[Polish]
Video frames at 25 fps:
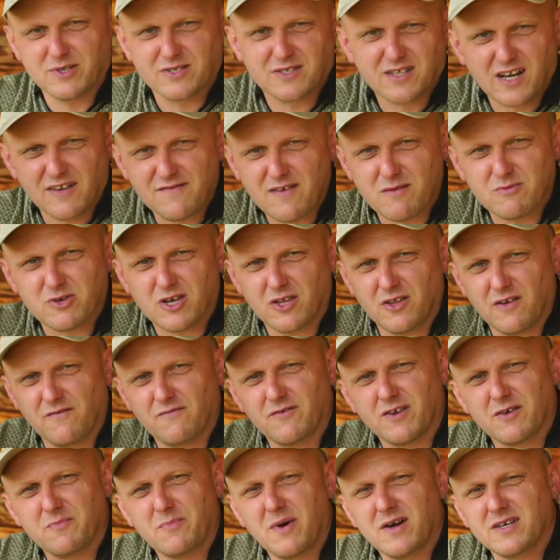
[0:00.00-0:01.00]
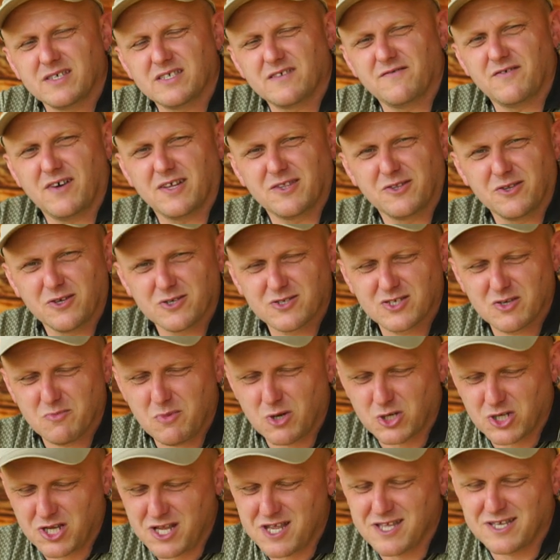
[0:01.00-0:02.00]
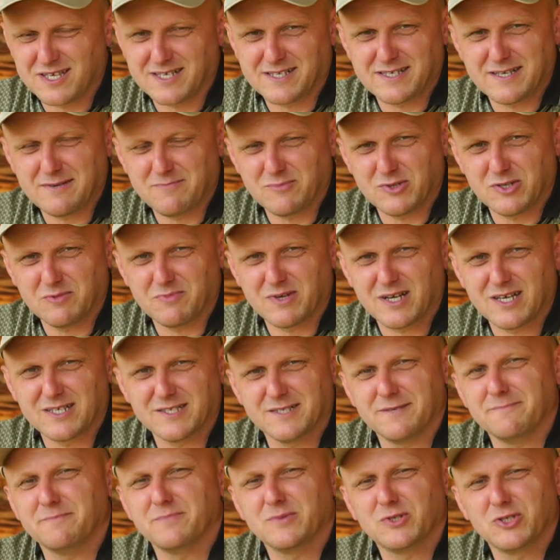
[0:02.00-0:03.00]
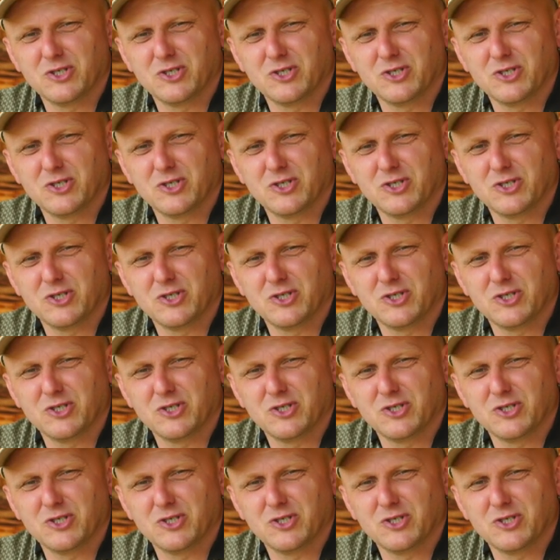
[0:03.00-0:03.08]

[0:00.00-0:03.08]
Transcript: Pozdrawiam szanownych Państwa, do zobaczenia następnym razem.